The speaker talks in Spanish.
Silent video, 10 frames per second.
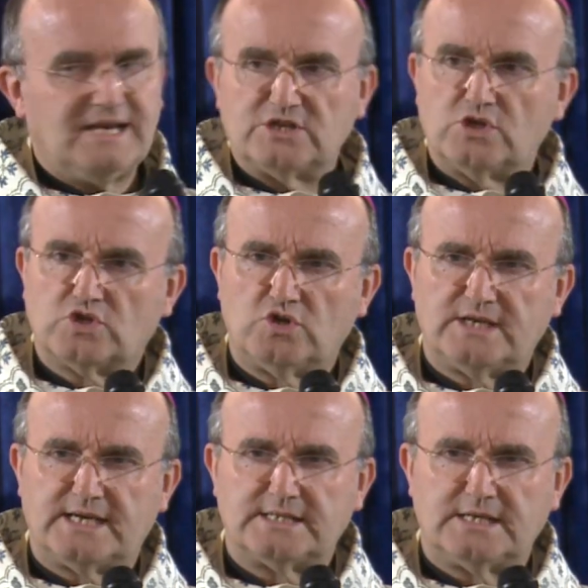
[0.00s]
Las dos
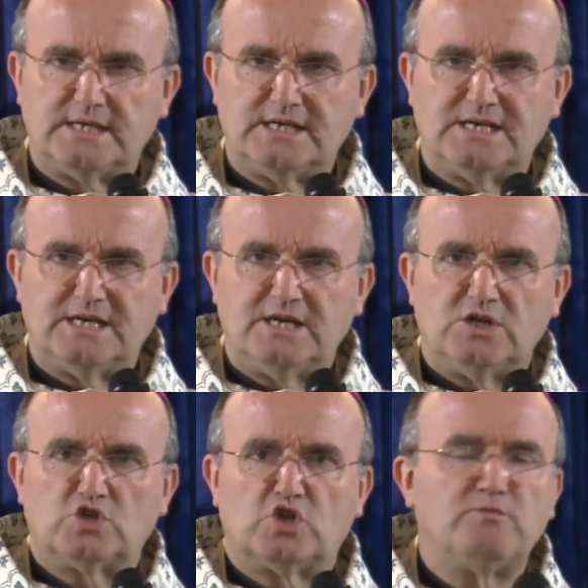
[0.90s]
cosas.
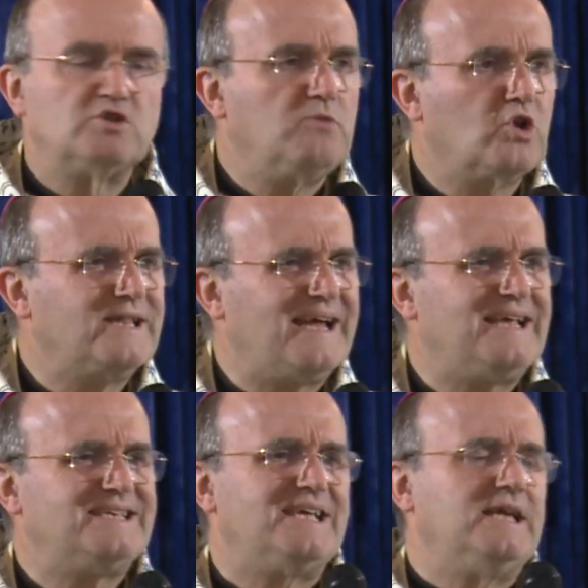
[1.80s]
Somos
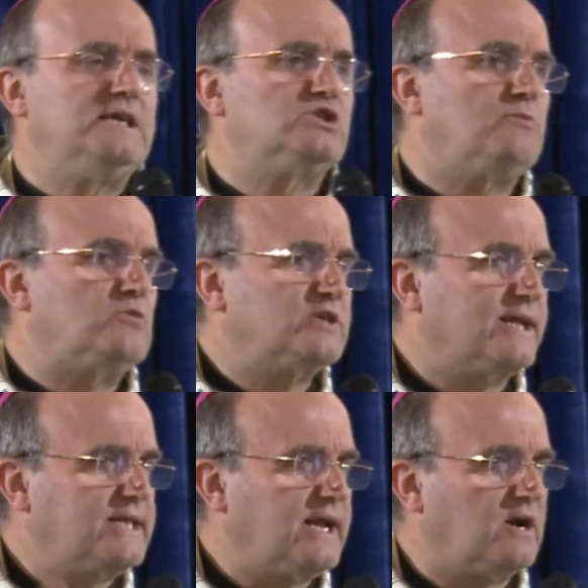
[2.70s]
mortales y somos
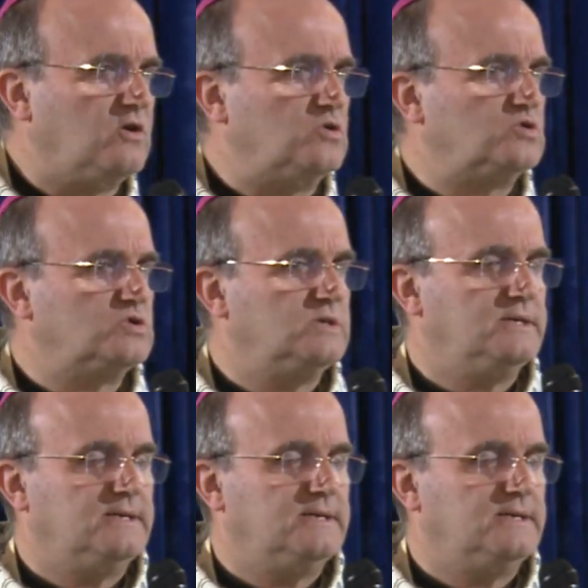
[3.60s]
eternos.